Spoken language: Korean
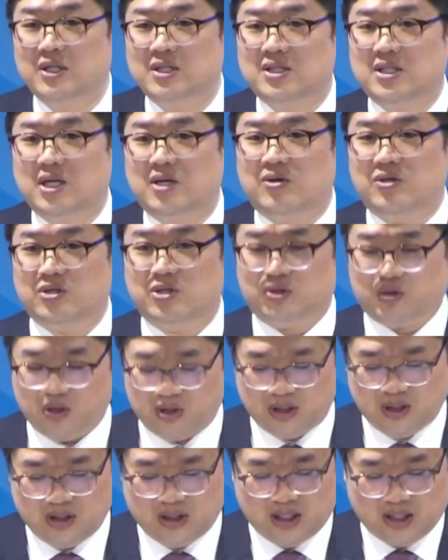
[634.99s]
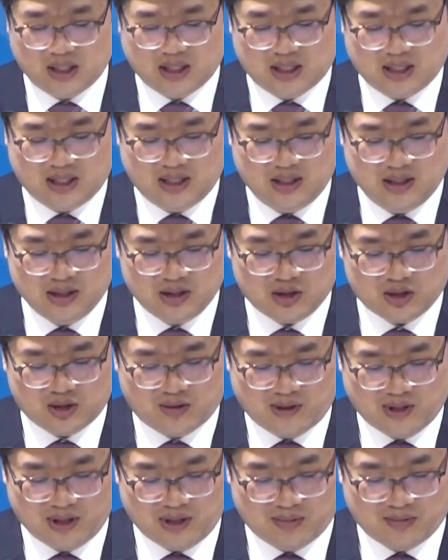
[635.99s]
세워질 수 있는 은혜가
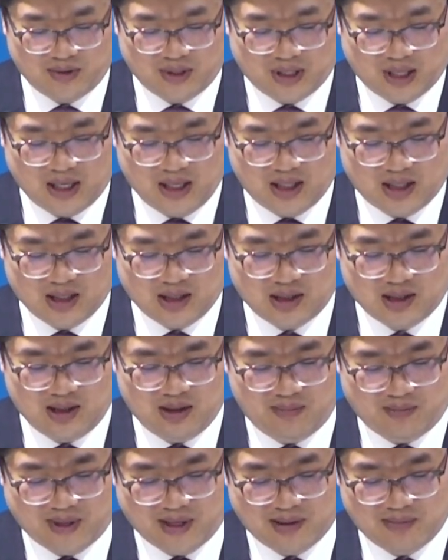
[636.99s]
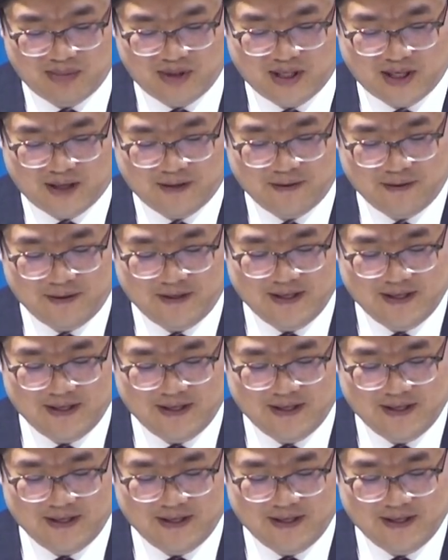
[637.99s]
저와 여러분에게 있기를 바랍니다.